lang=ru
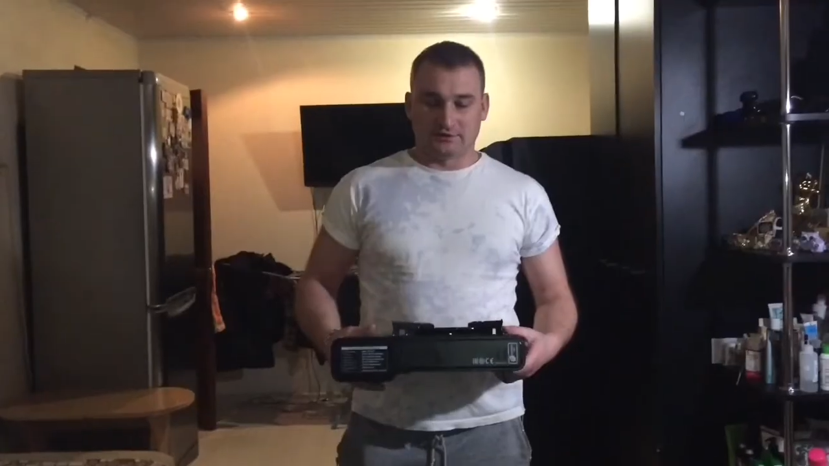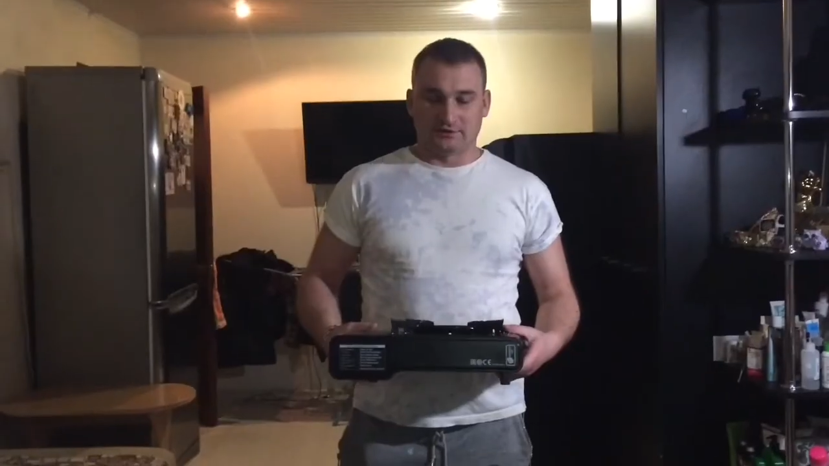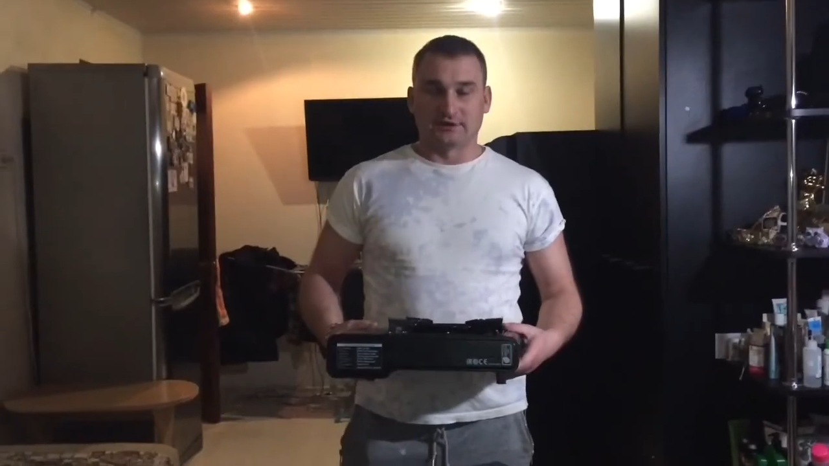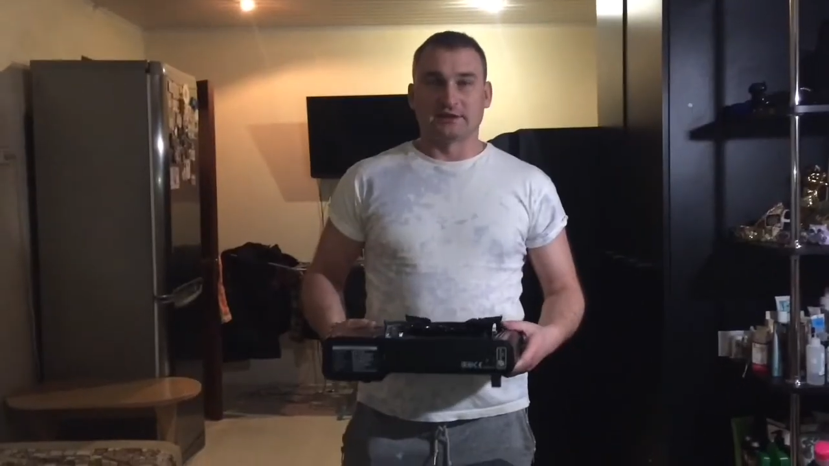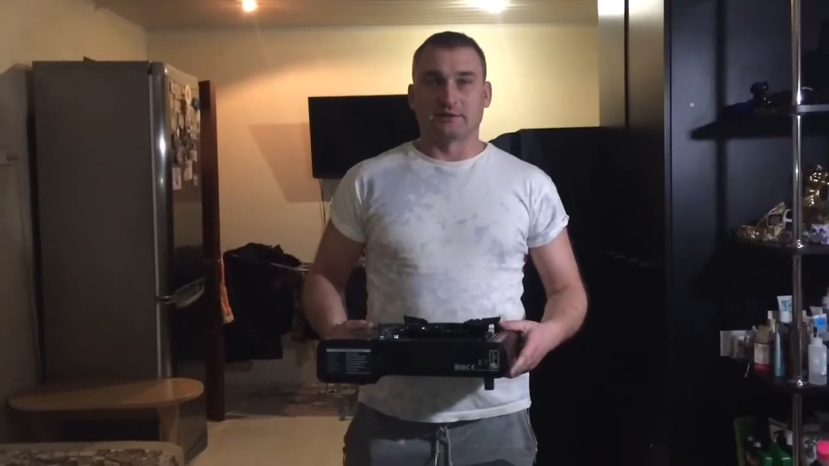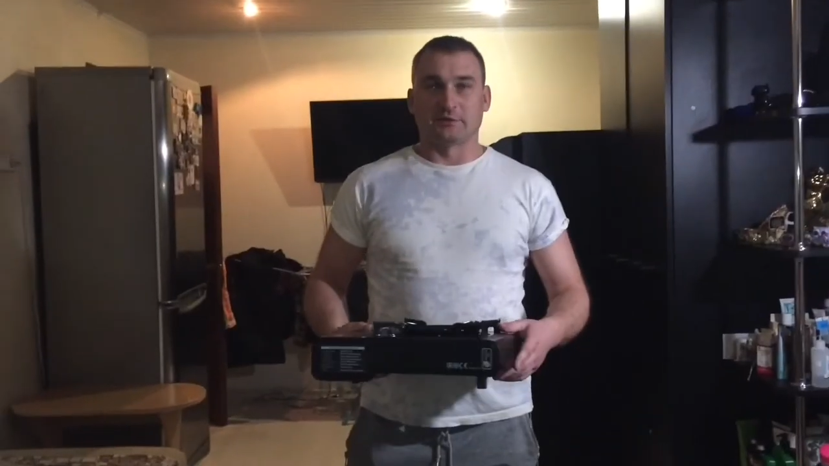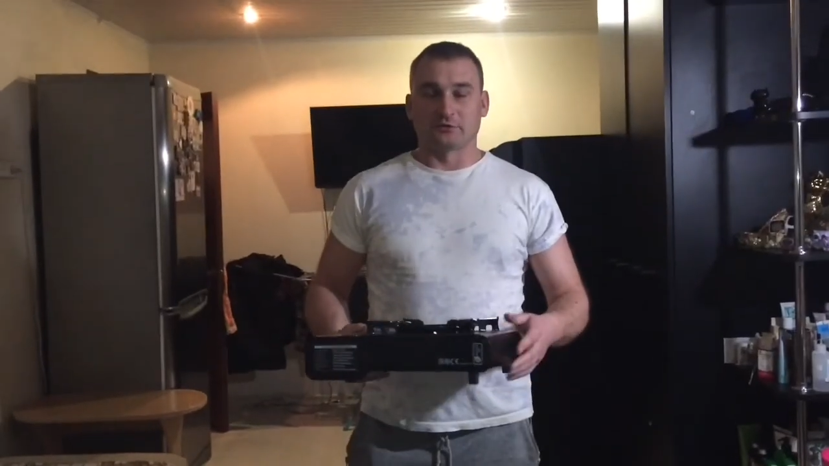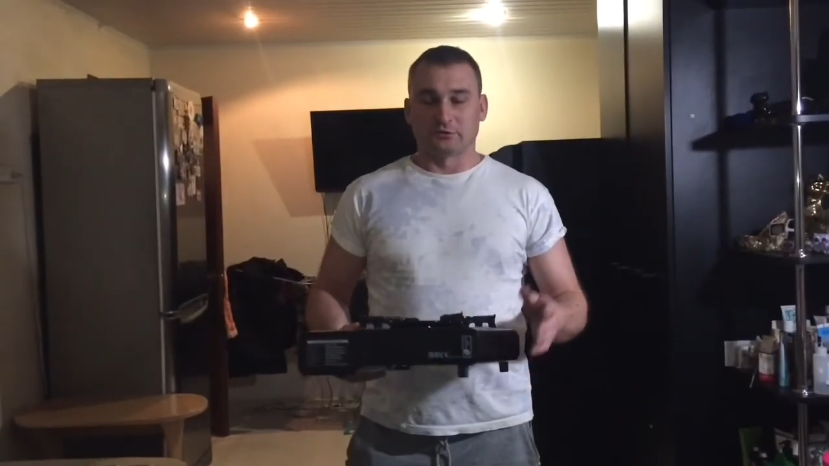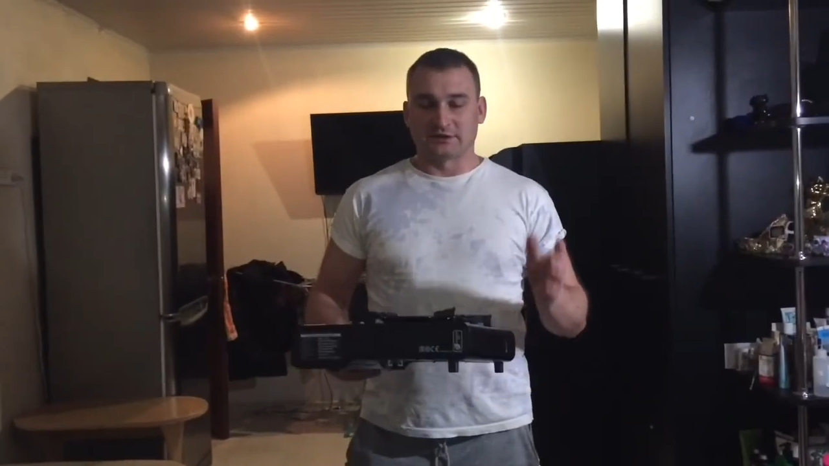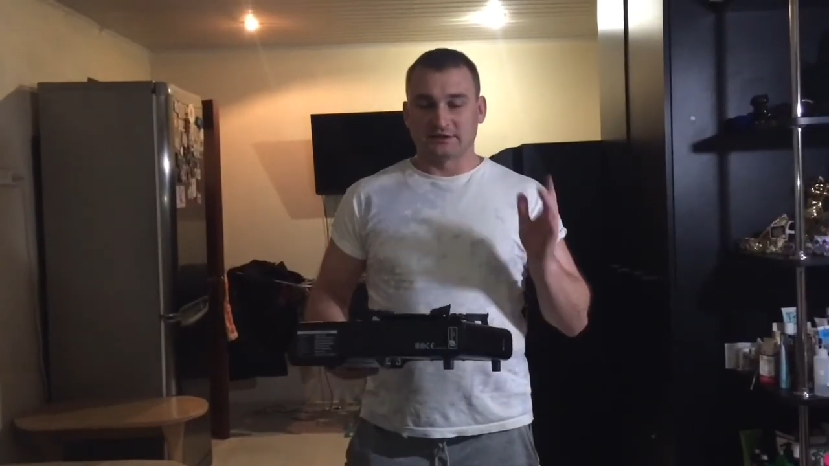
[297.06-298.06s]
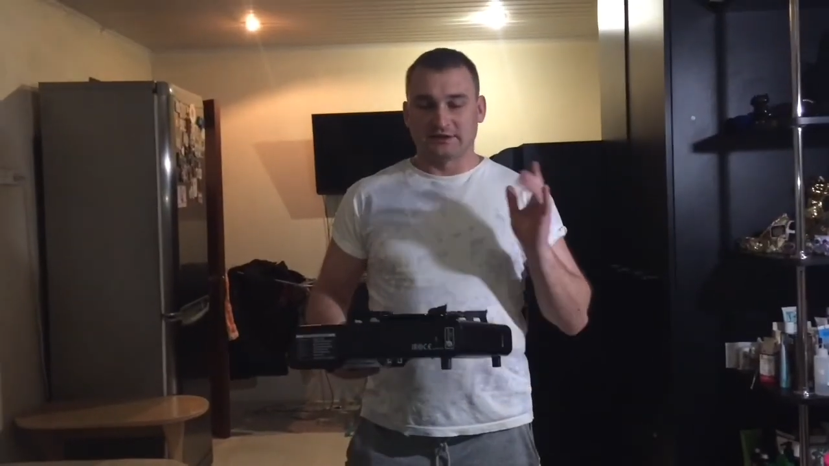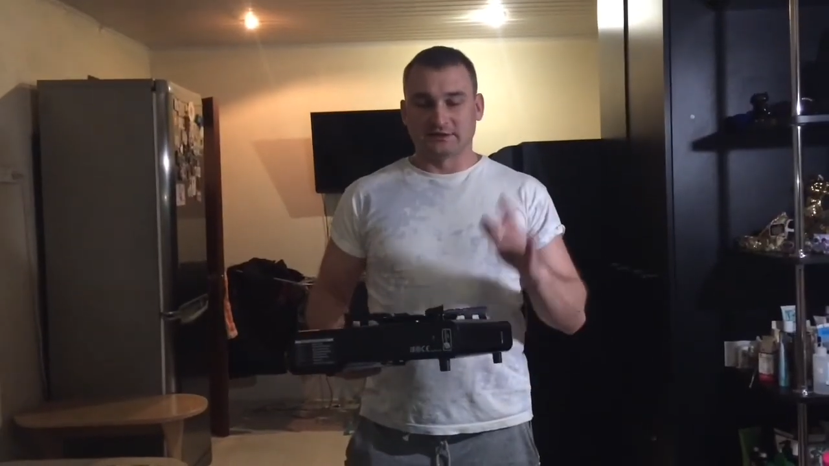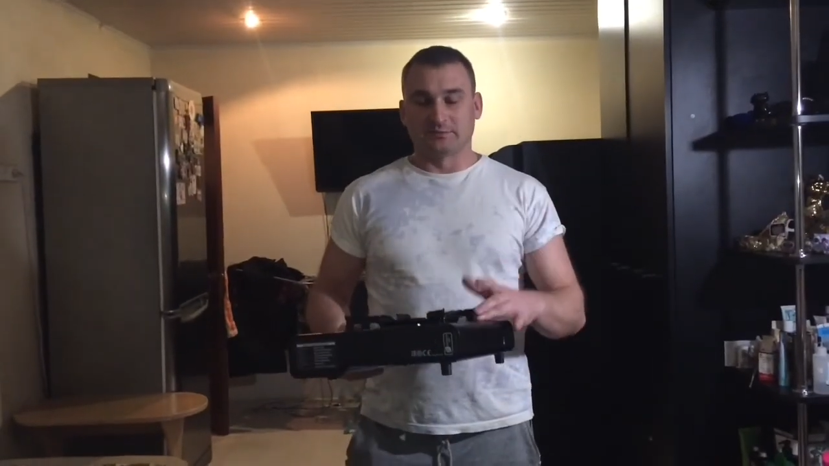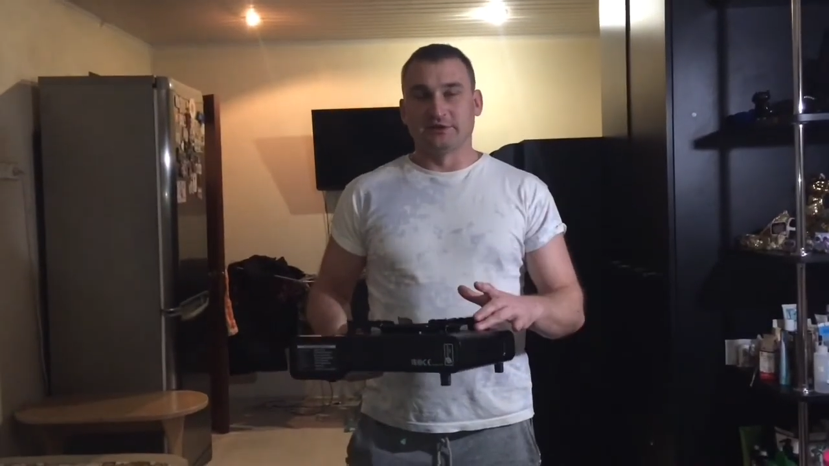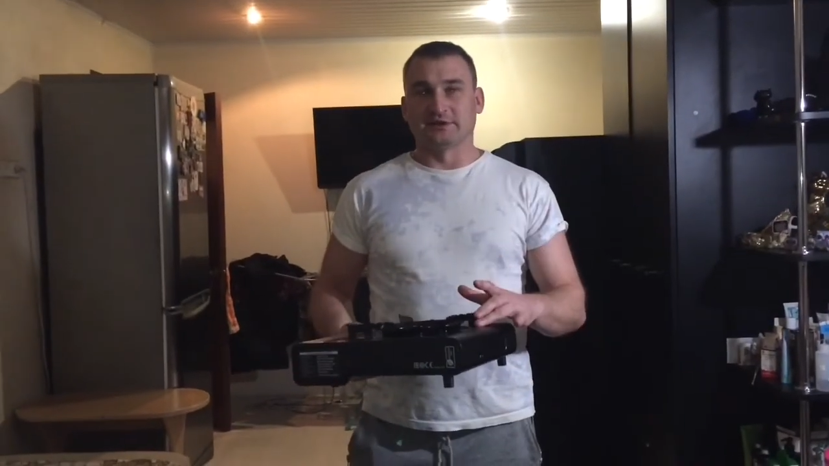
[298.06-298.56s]
Итак, ребят, у нас
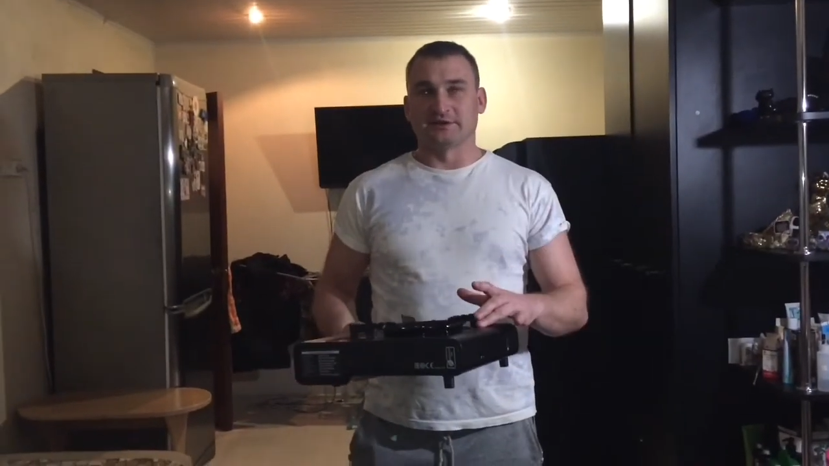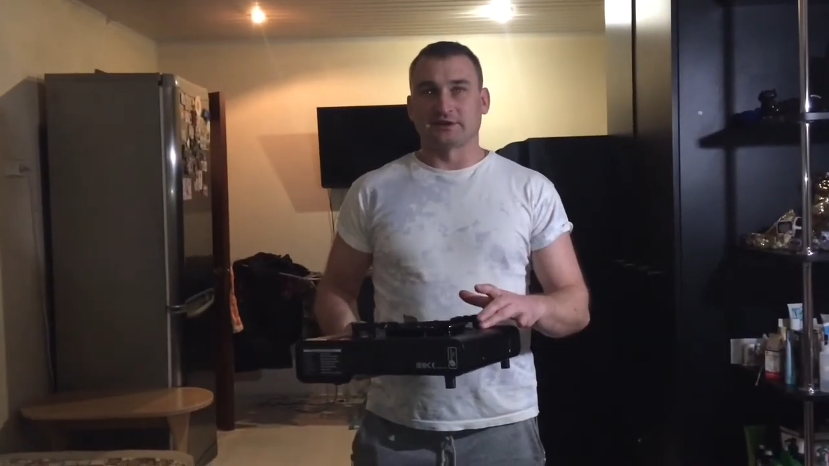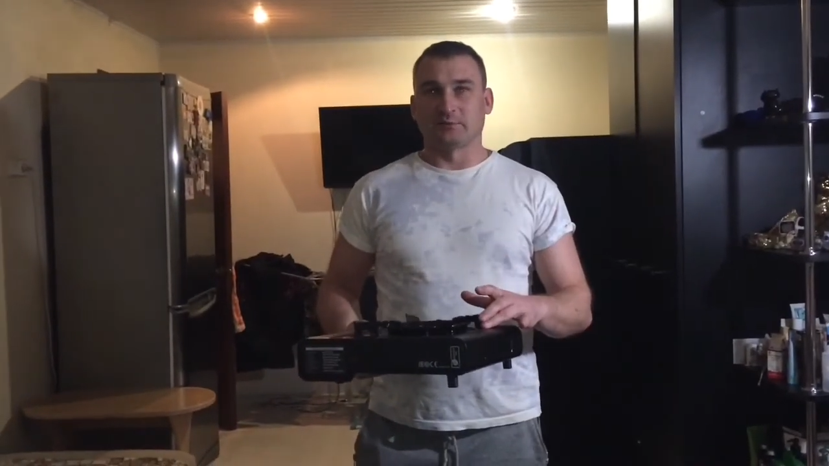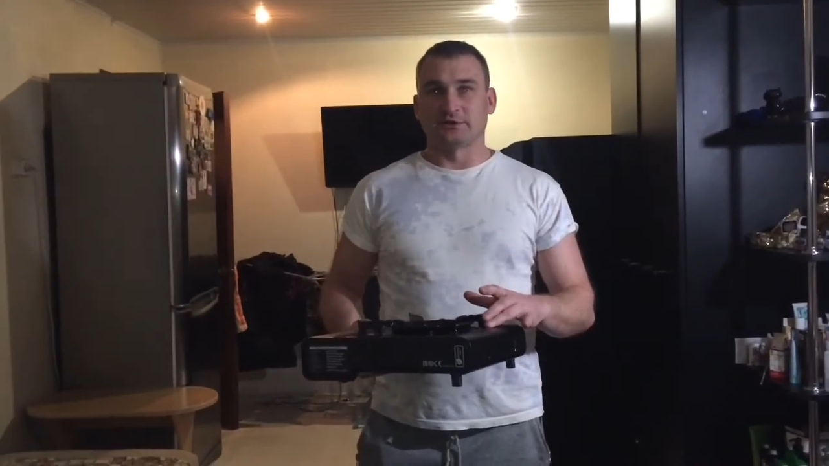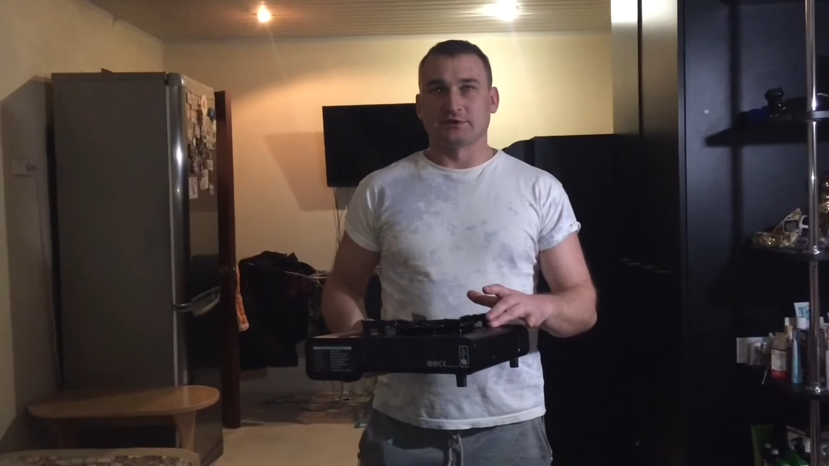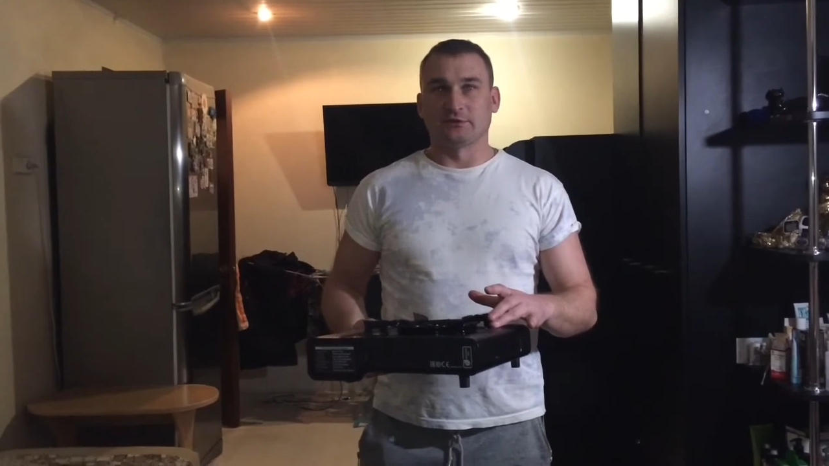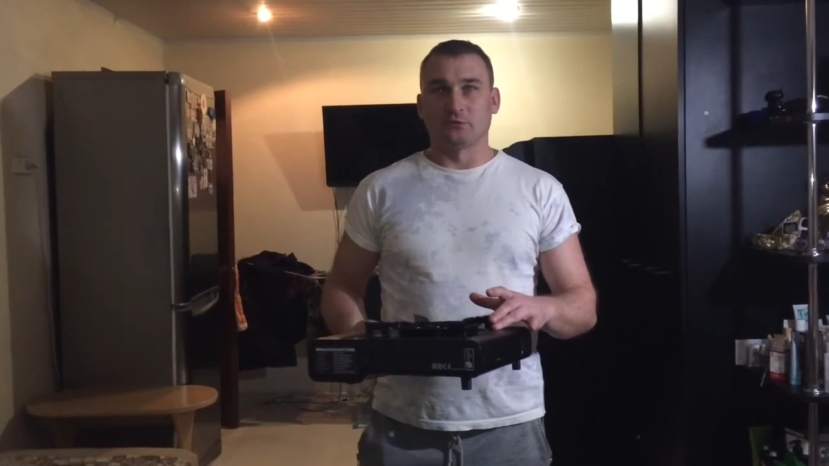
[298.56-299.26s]
эта плитка закипятила